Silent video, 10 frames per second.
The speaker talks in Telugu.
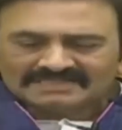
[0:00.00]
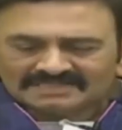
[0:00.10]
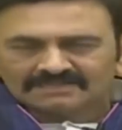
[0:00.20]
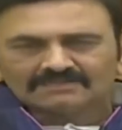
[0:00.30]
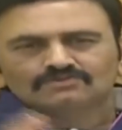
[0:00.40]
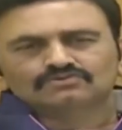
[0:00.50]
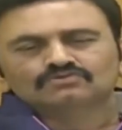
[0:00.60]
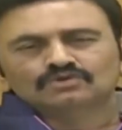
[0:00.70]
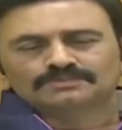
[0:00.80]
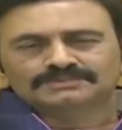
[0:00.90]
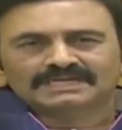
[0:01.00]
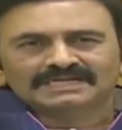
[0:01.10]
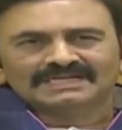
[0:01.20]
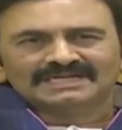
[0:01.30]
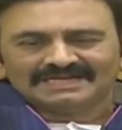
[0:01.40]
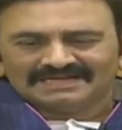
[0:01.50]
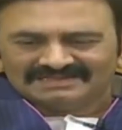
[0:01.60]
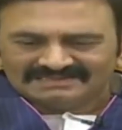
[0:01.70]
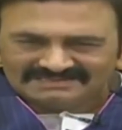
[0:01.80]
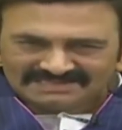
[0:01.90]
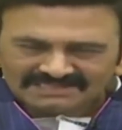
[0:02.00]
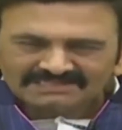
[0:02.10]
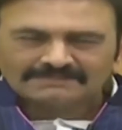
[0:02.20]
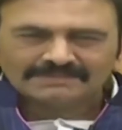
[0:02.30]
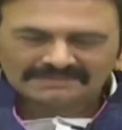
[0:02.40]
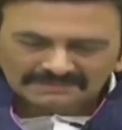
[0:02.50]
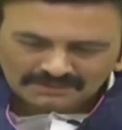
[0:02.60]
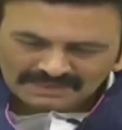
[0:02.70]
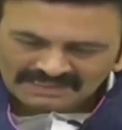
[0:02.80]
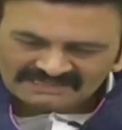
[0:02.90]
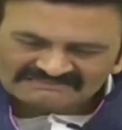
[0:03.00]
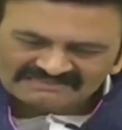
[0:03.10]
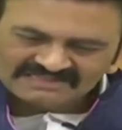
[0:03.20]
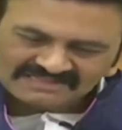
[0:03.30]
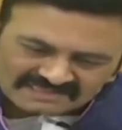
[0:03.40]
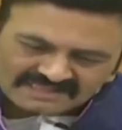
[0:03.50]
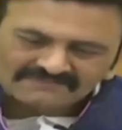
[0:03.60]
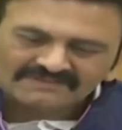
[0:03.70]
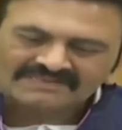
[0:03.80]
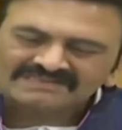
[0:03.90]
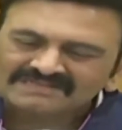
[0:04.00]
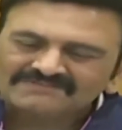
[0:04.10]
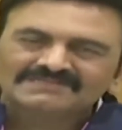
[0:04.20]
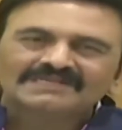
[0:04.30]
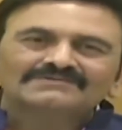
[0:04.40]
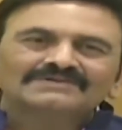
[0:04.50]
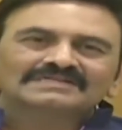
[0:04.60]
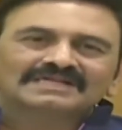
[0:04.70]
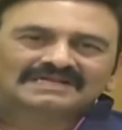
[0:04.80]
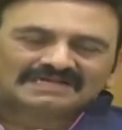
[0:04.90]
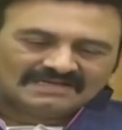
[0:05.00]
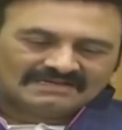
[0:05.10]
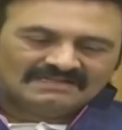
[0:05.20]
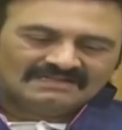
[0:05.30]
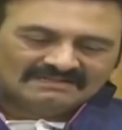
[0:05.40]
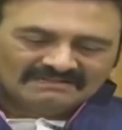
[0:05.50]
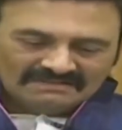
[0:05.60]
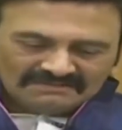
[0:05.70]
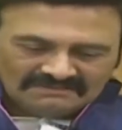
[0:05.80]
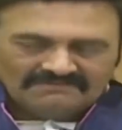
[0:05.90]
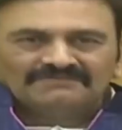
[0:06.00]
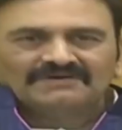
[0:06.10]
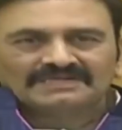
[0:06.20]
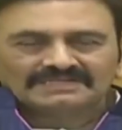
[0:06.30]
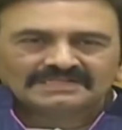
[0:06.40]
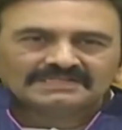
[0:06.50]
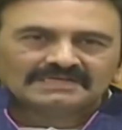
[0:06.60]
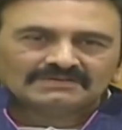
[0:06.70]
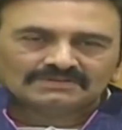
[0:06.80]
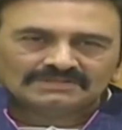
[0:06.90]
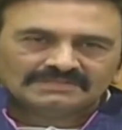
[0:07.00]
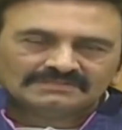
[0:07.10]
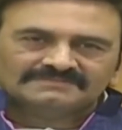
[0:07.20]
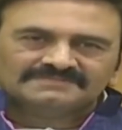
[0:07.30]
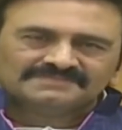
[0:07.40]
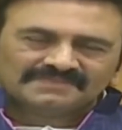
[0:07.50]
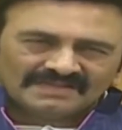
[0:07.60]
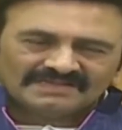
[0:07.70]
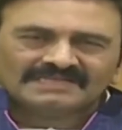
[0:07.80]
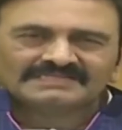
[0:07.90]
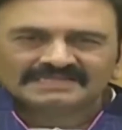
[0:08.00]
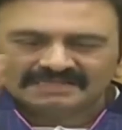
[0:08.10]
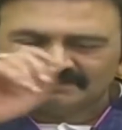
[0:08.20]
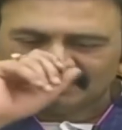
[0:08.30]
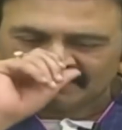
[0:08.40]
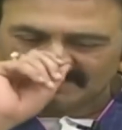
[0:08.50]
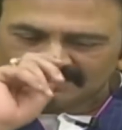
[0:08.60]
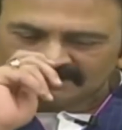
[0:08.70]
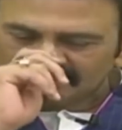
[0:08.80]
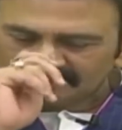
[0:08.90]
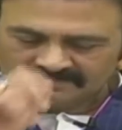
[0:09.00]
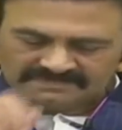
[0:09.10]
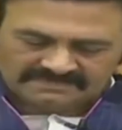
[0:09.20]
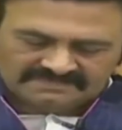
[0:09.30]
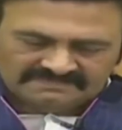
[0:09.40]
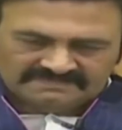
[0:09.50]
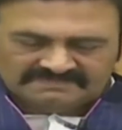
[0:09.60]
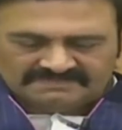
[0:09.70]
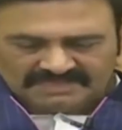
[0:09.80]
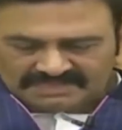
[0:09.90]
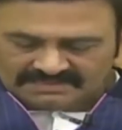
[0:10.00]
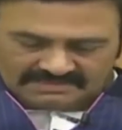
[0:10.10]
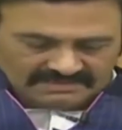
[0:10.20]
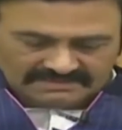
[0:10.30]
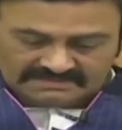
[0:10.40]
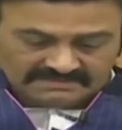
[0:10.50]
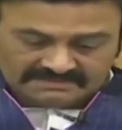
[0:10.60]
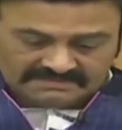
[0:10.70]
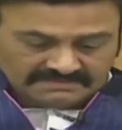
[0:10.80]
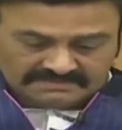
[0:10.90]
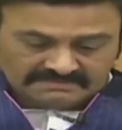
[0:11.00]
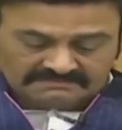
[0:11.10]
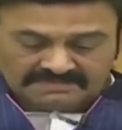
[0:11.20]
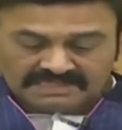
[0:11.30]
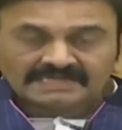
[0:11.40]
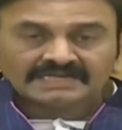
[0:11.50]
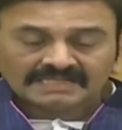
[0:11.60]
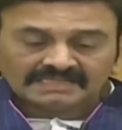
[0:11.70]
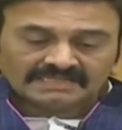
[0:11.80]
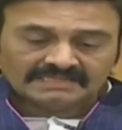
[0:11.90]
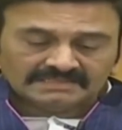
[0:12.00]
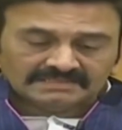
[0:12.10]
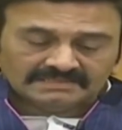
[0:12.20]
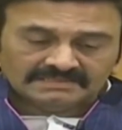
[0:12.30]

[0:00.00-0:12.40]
అత్యంత జుగుప్సాకరంగా చేసినప్పటికీ కూడా ఇంత ఇంత విచ్చలవిడితనంగా ఫారెస్ట్ అధికారి వచ్చి రాజకీయాలు మాట్లాడేయటం మరి మరి ఎక్కడికి వెళ్తుంది